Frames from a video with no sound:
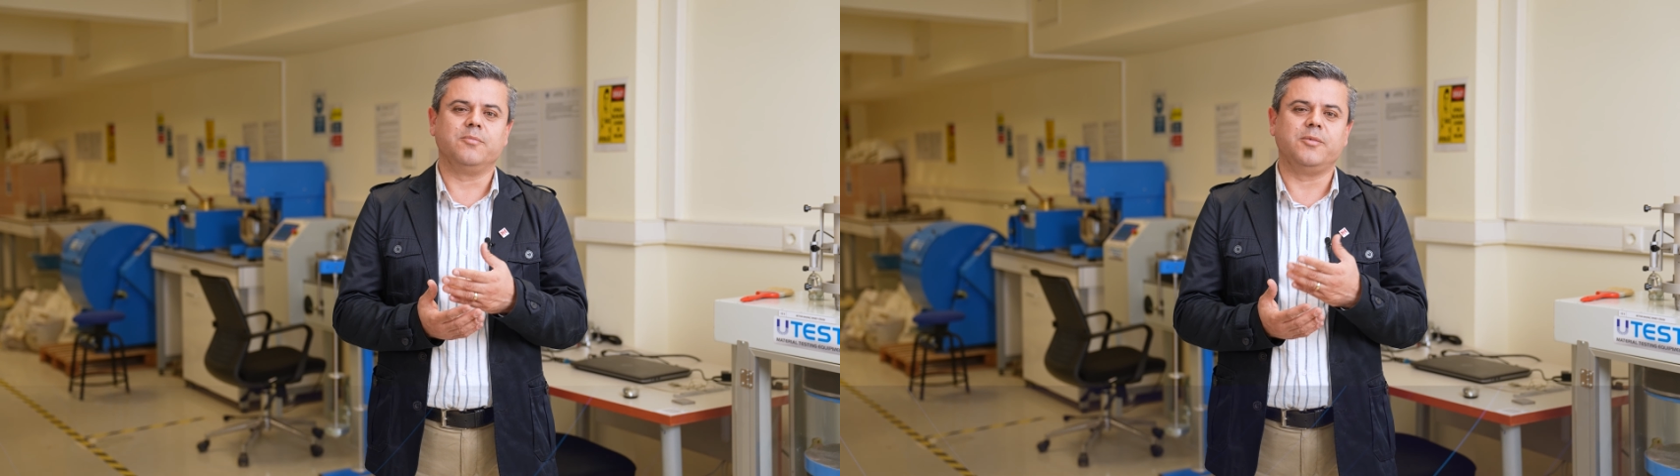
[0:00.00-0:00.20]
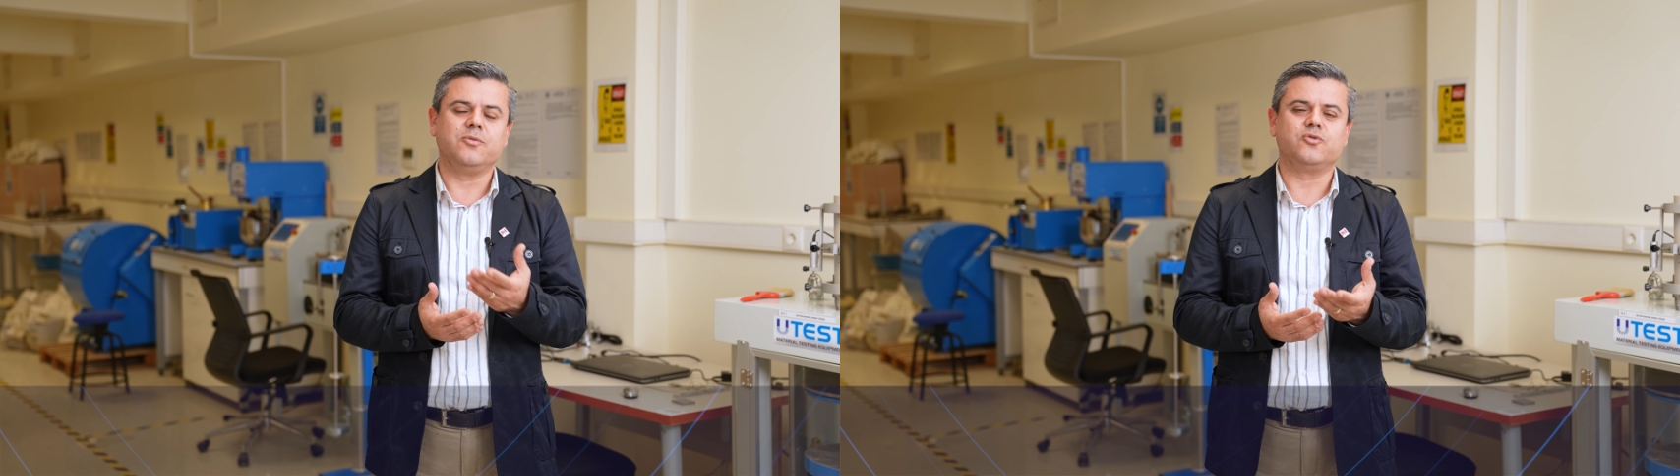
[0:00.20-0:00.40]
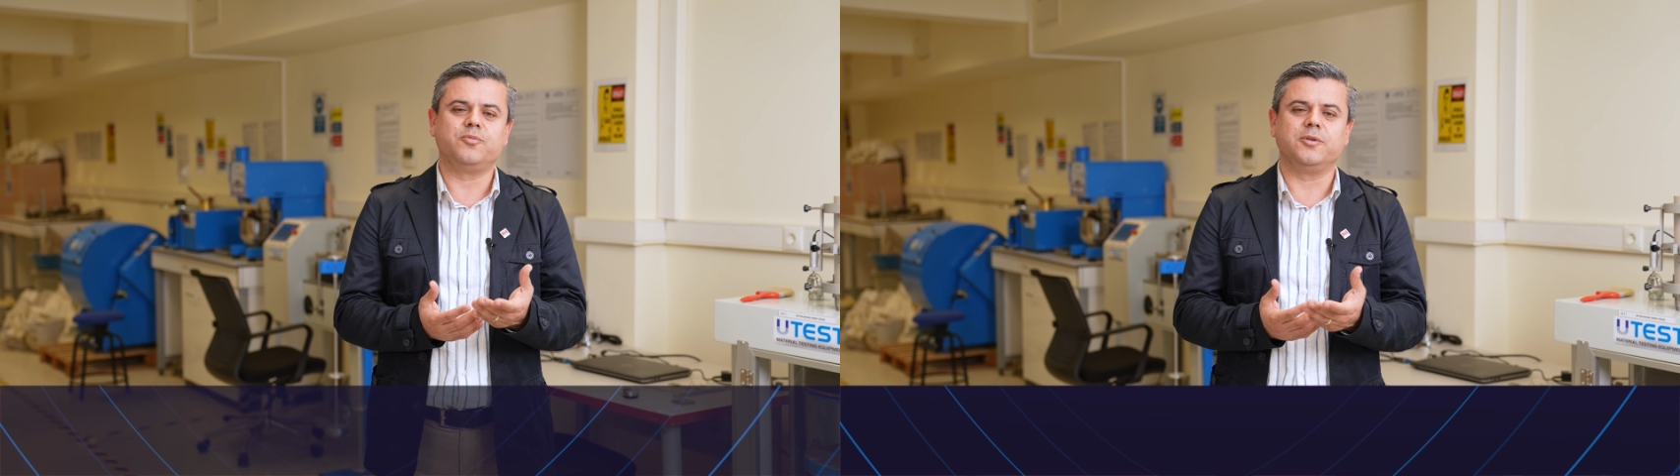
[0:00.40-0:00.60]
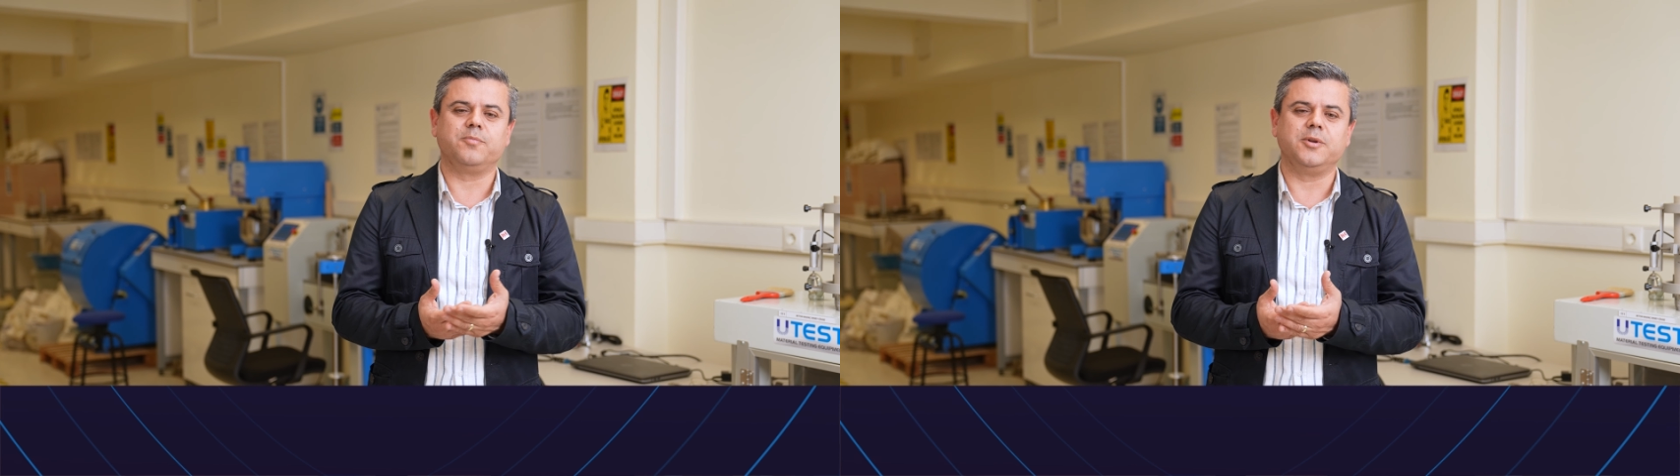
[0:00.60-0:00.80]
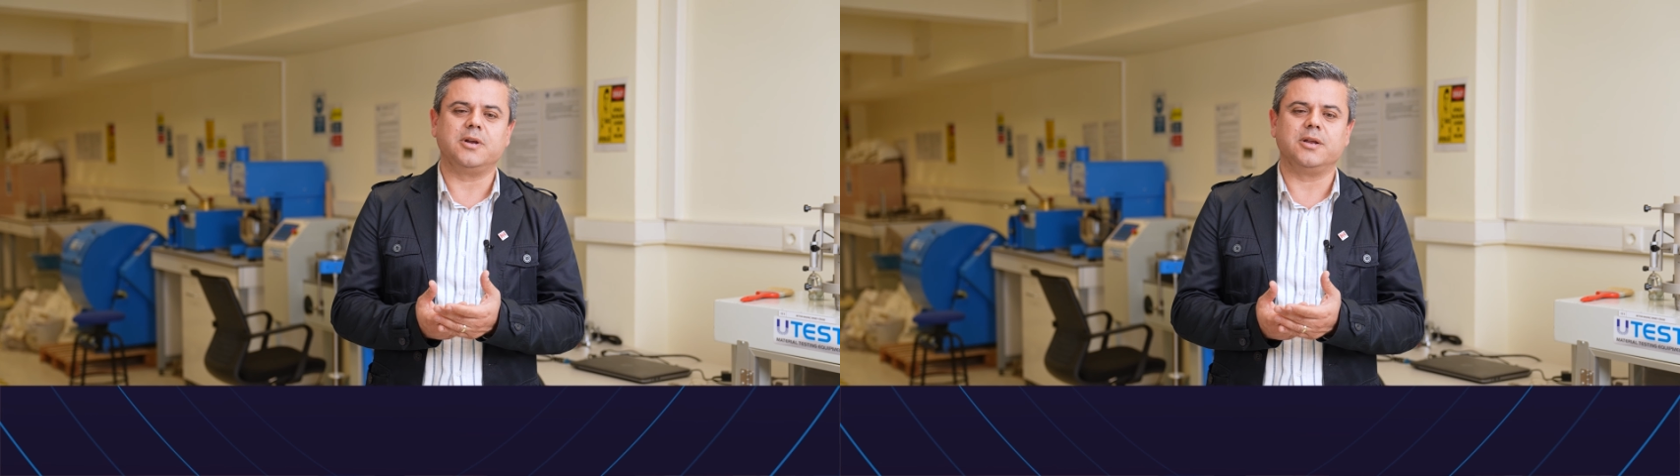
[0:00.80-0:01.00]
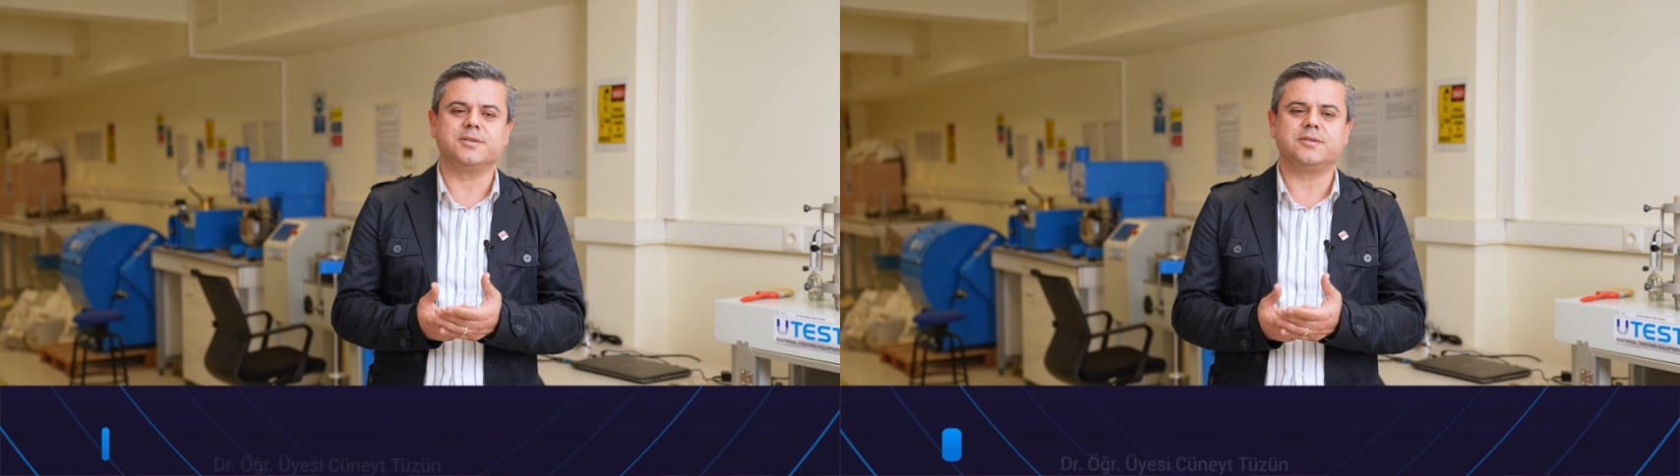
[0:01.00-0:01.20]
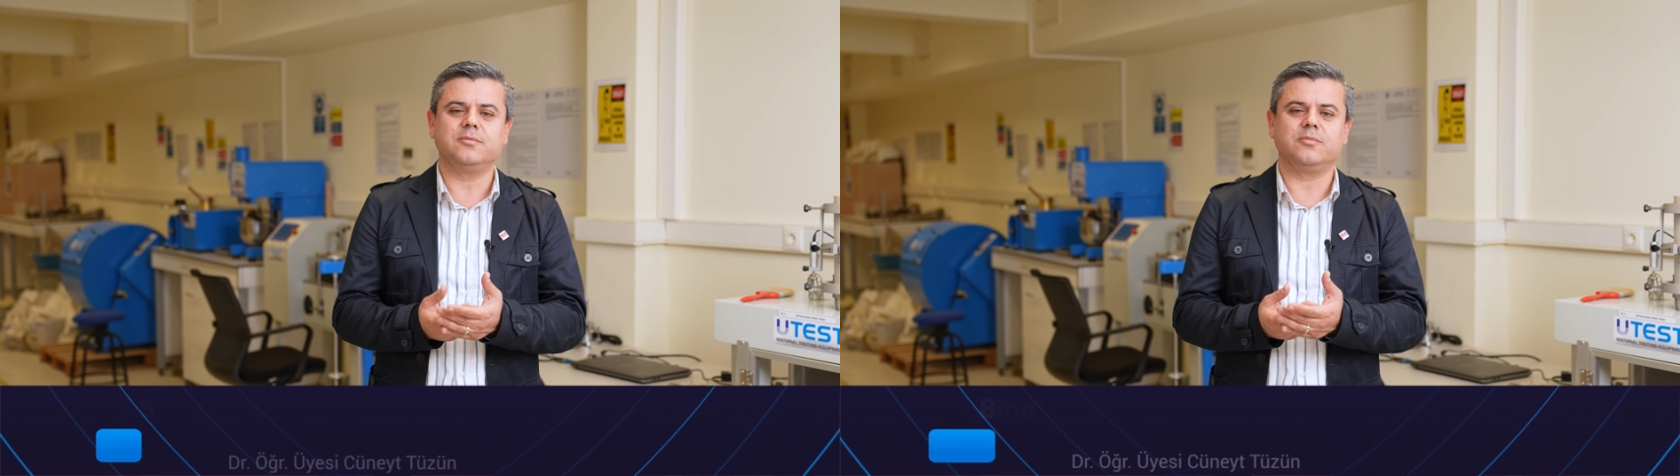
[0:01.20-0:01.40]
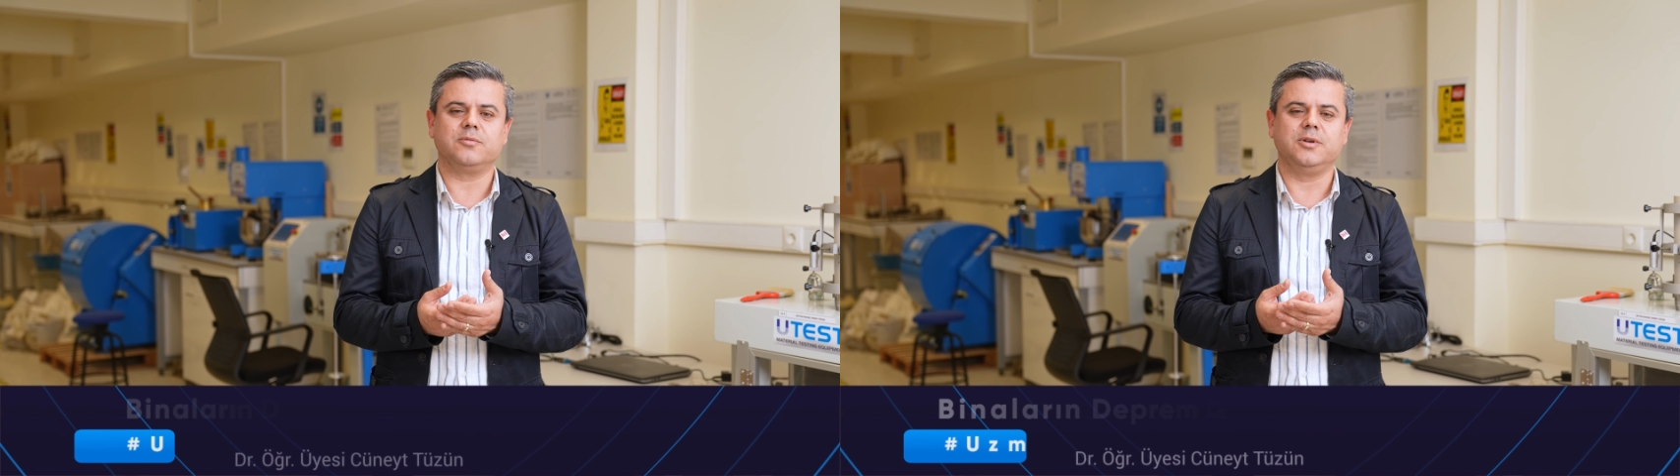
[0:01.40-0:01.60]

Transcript: mevcut bir binanızın